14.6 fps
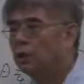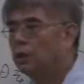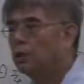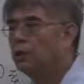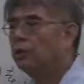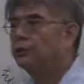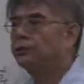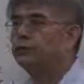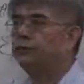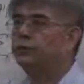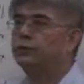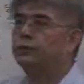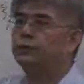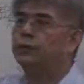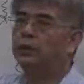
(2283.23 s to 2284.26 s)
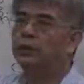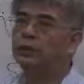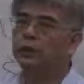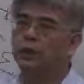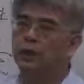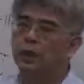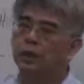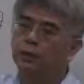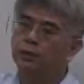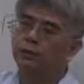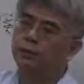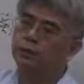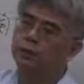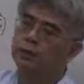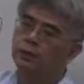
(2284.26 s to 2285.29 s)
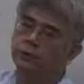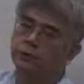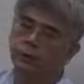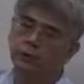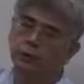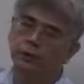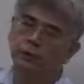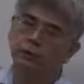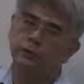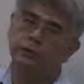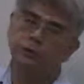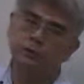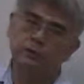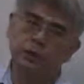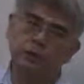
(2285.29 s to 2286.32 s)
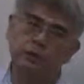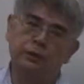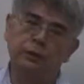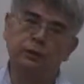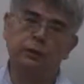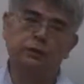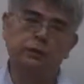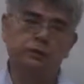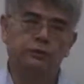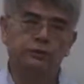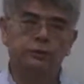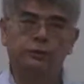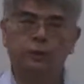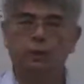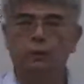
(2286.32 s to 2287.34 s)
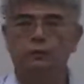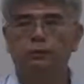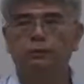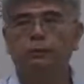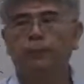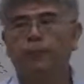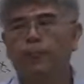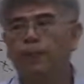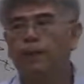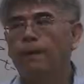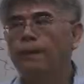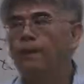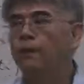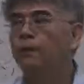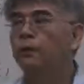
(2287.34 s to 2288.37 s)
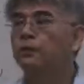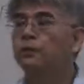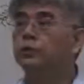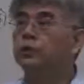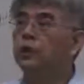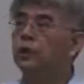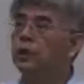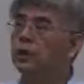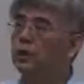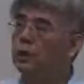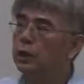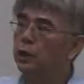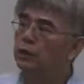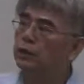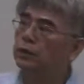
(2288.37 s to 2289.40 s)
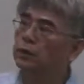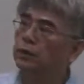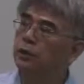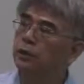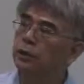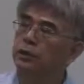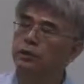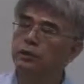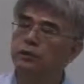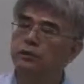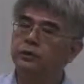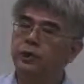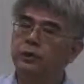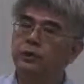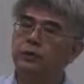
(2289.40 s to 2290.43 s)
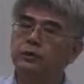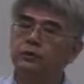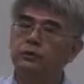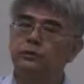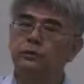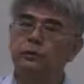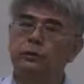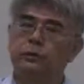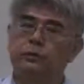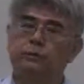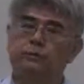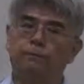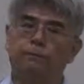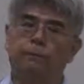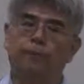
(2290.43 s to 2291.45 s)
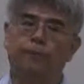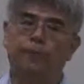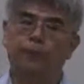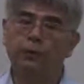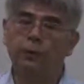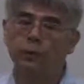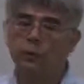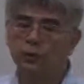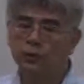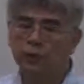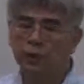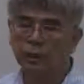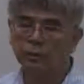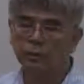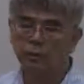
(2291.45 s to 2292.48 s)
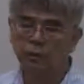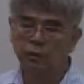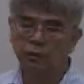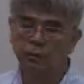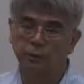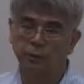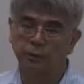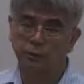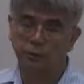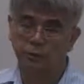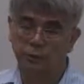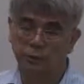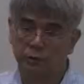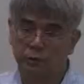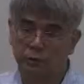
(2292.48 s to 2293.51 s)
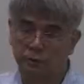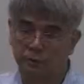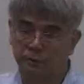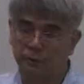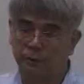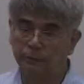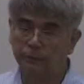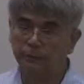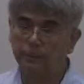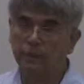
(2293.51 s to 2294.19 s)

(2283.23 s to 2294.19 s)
啊，第一天、第二天、第三天、第四天，或者是第一年、第二年、第三年、第四年，因为你现在就是因为没有掌握时间性嘛，